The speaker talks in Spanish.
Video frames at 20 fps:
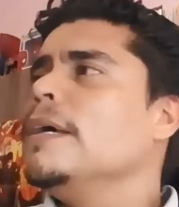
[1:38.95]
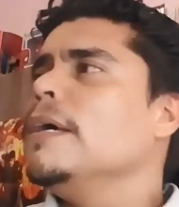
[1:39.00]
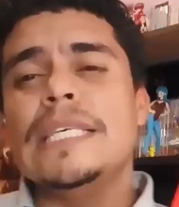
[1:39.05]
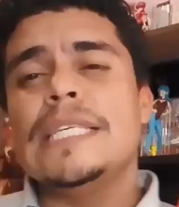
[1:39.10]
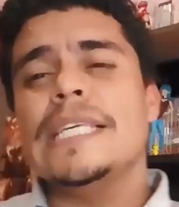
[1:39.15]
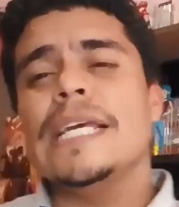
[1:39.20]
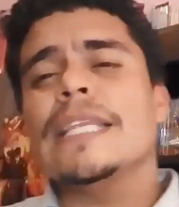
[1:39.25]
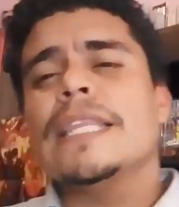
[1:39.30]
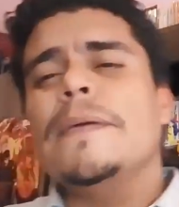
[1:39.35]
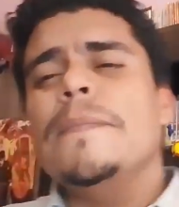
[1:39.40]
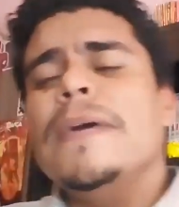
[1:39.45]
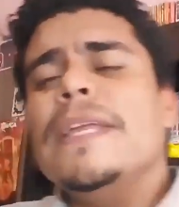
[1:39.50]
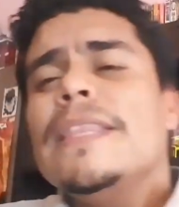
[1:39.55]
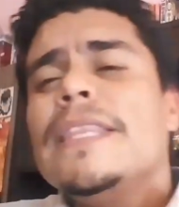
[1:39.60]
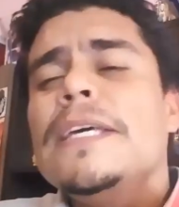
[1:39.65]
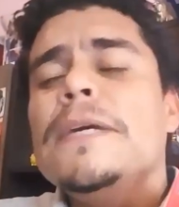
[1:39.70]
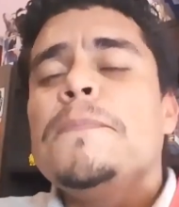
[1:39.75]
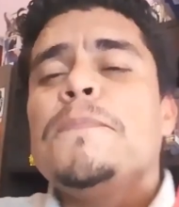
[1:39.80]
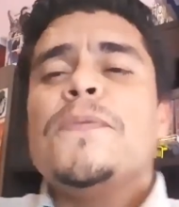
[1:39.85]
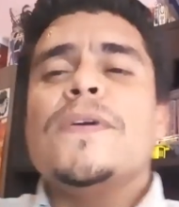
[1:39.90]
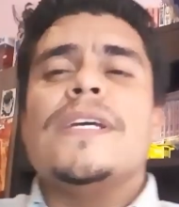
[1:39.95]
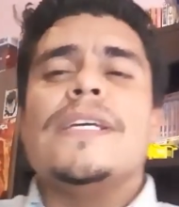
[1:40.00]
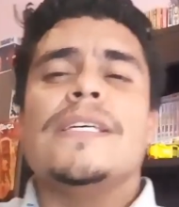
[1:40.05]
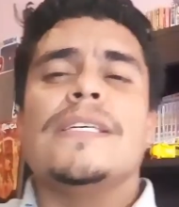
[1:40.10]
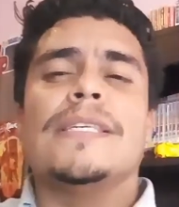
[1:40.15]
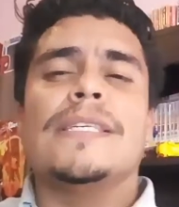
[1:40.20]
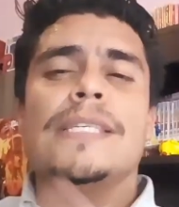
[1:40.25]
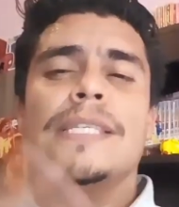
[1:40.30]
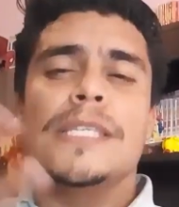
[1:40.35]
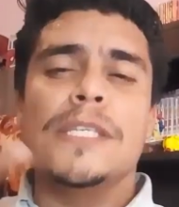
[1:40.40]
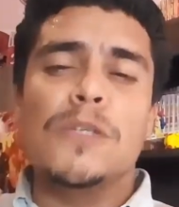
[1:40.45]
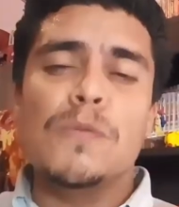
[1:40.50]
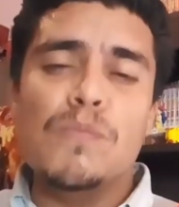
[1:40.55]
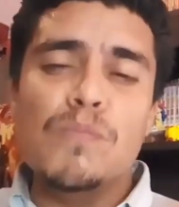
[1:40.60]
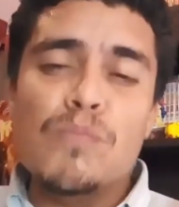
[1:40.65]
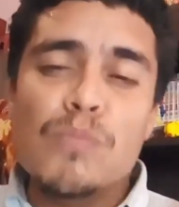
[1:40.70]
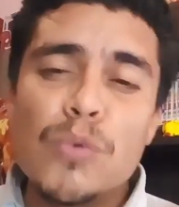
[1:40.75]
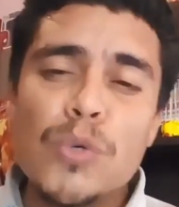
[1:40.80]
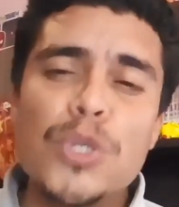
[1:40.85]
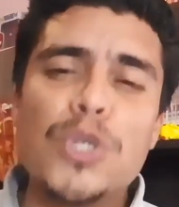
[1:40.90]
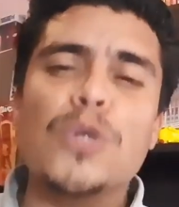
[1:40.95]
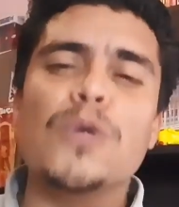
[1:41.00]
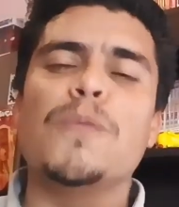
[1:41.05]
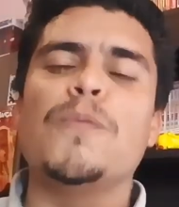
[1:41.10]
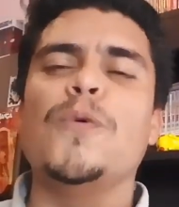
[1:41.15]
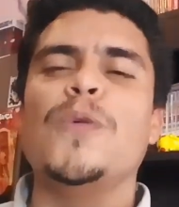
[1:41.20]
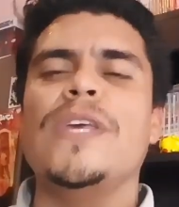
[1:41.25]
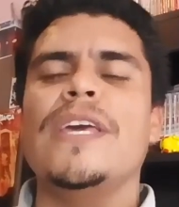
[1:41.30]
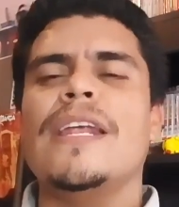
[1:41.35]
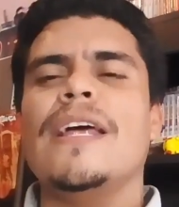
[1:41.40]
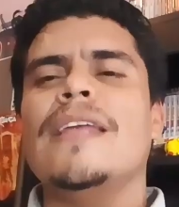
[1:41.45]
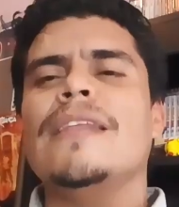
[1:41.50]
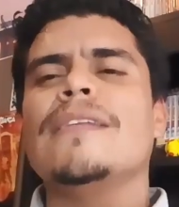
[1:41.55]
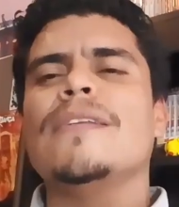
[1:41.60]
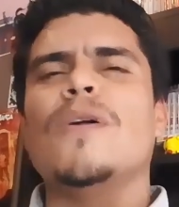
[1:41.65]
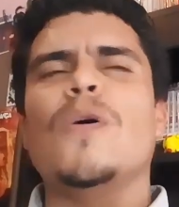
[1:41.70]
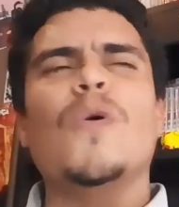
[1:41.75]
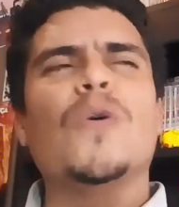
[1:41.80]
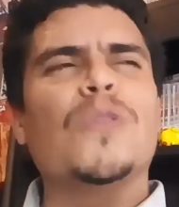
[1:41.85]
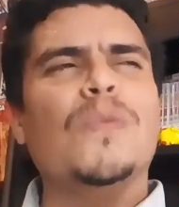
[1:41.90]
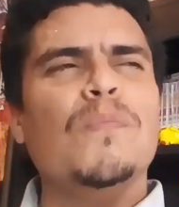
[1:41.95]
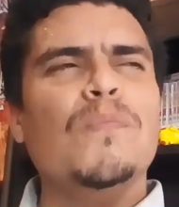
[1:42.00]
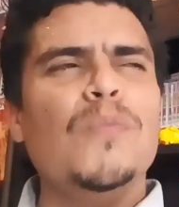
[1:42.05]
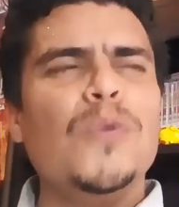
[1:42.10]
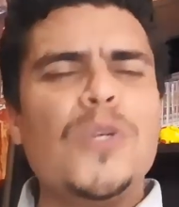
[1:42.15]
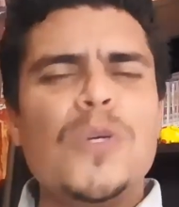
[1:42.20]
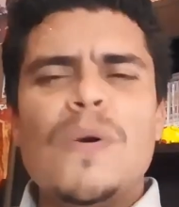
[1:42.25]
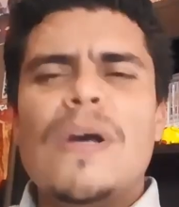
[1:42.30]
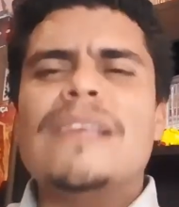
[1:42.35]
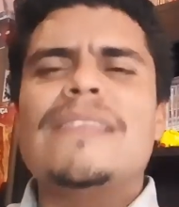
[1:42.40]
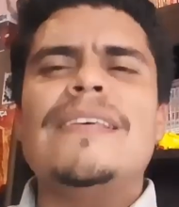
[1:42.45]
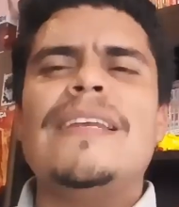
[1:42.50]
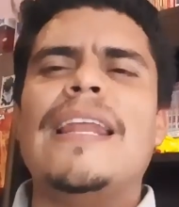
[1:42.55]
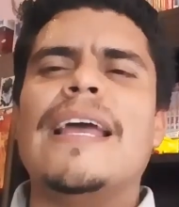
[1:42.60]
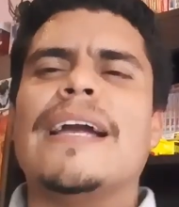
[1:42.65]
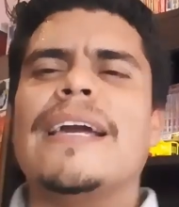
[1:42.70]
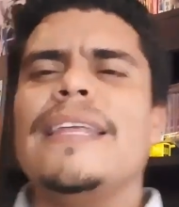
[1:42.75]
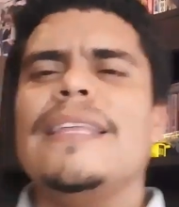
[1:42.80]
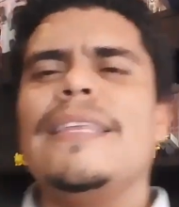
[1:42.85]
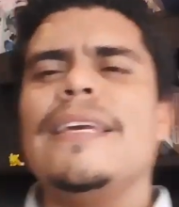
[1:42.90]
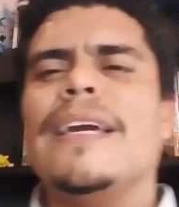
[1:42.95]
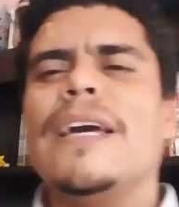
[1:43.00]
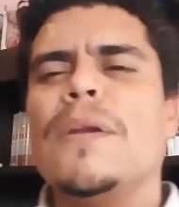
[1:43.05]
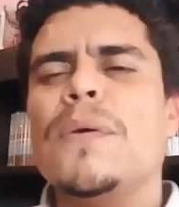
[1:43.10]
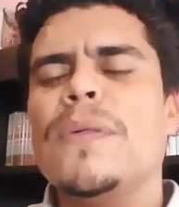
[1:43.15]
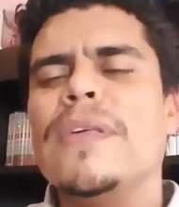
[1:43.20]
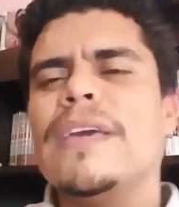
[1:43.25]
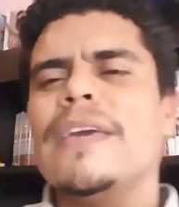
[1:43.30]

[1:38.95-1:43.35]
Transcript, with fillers: Y ciertamente, pues muchos pudieran, o muchos hacen la crítica, ¿no?